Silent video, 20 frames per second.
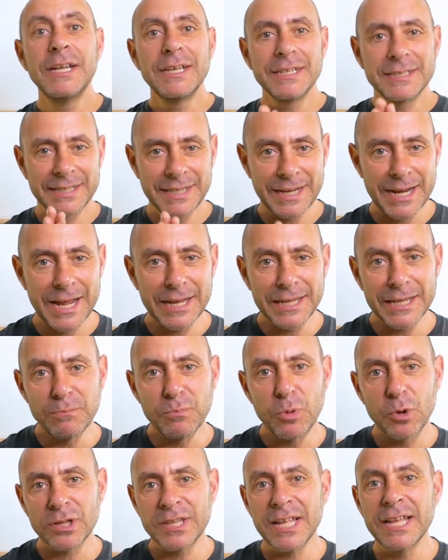será
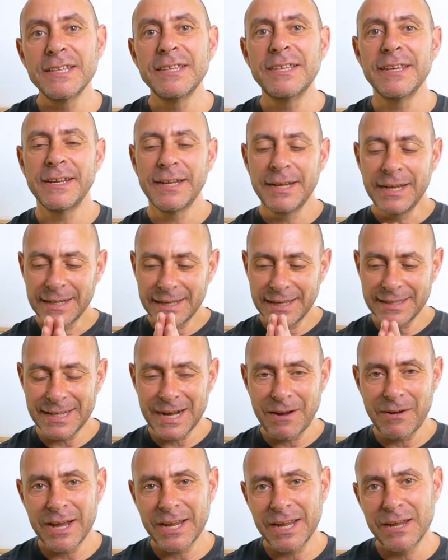importante que
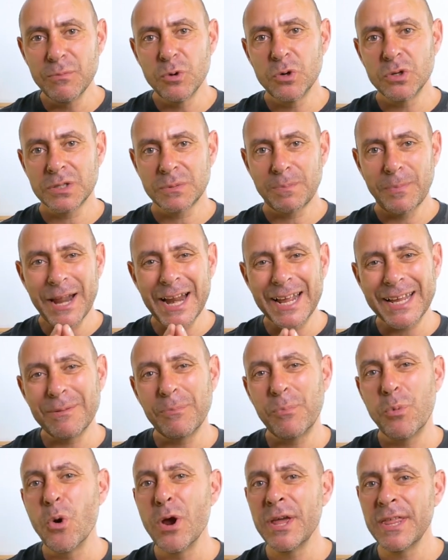trabajemos para que
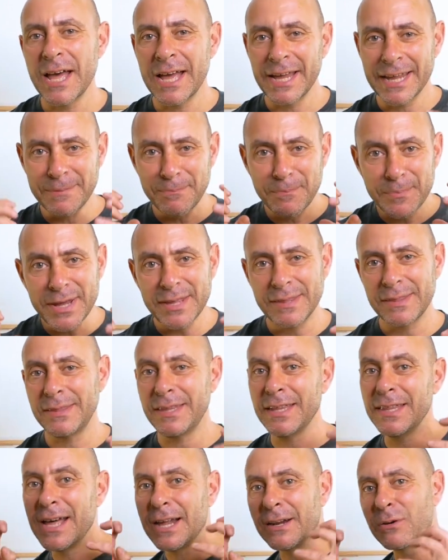pueda, en vez
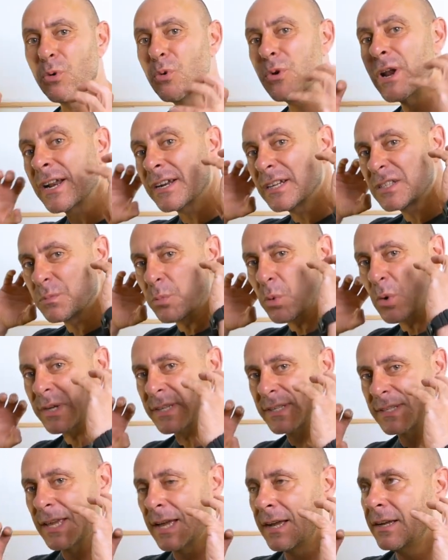de dar una
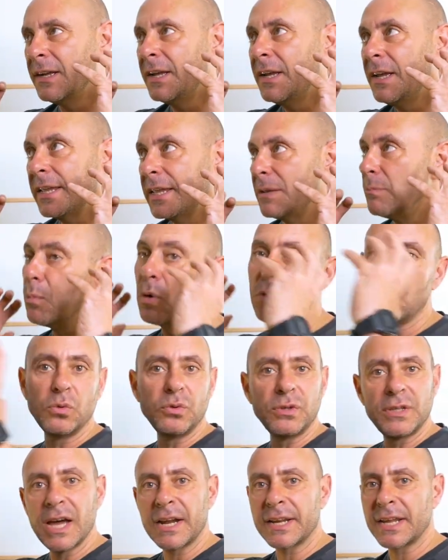respuesta
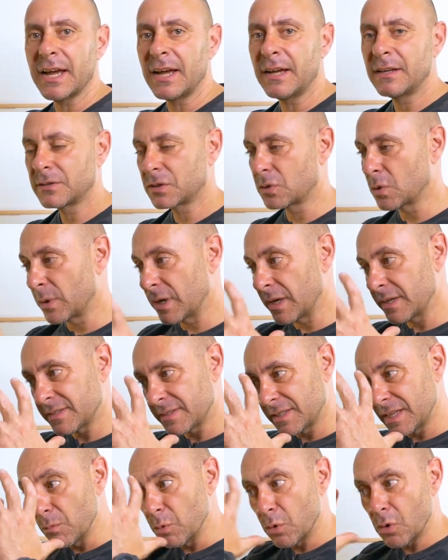involuntaria sobre el
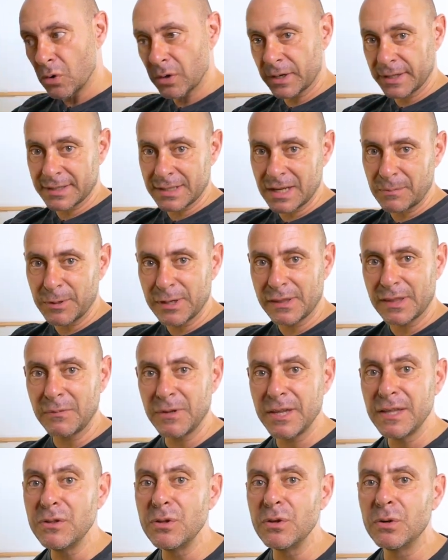estímulo que está
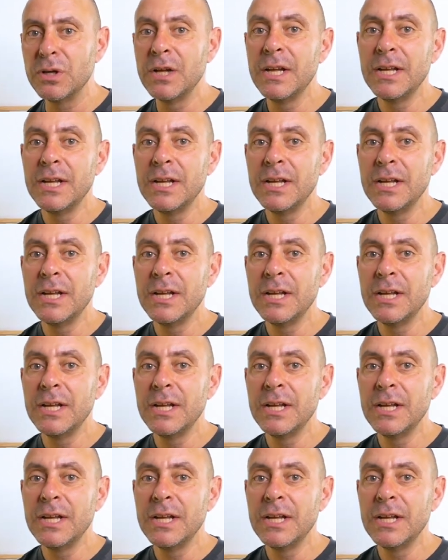percibiendo,